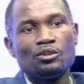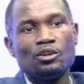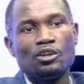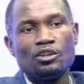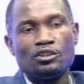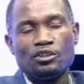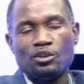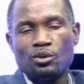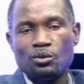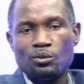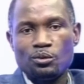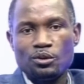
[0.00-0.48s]

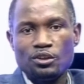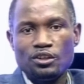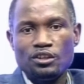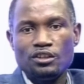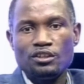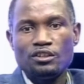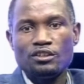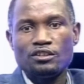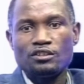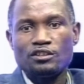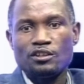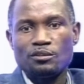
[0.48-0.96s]
da
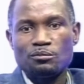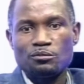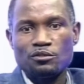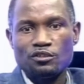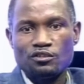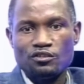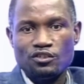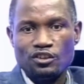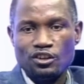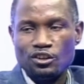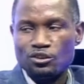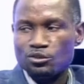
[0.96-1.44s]
urina, estamos a
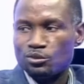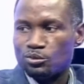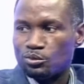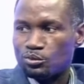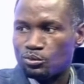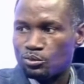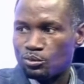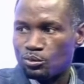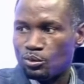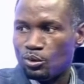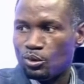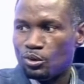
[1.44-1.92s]
falar do
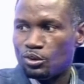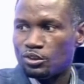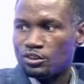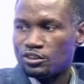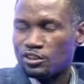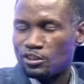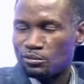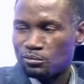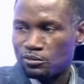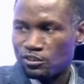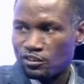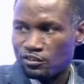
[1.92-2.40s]
suor,
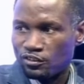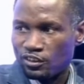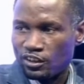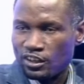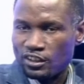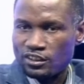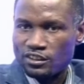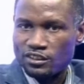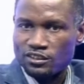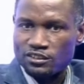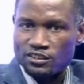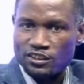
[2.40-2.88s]
estamos a falar
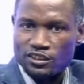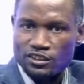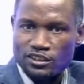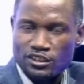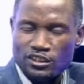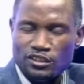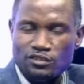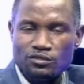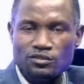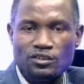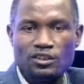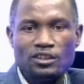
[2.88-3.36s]
da
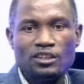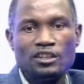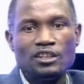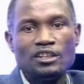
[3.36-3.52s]
saliva,